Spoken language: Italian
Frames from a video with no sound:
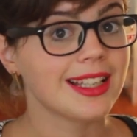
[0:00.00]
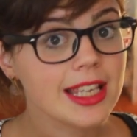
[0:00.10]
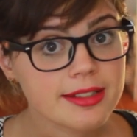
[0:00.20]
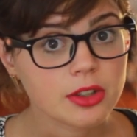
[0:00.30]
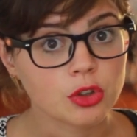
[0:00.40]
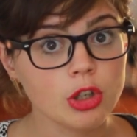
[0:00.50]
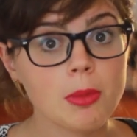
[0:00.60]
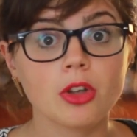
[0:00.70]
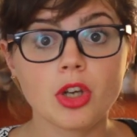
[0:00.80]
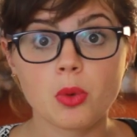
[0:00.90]
Il secondo
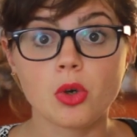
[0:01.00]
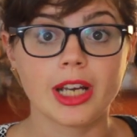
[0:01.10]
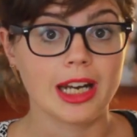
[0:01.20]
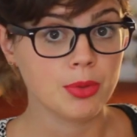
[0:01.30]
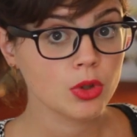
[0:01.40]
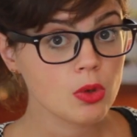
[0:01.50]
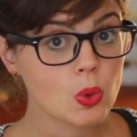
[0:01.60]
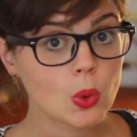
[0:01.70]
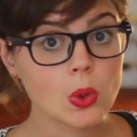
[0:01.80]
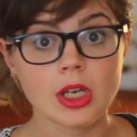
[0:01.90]
modo è quello che la beauty
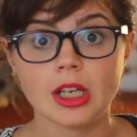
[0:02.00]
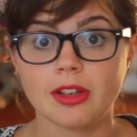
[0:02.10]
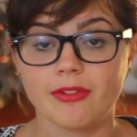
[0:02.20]
guru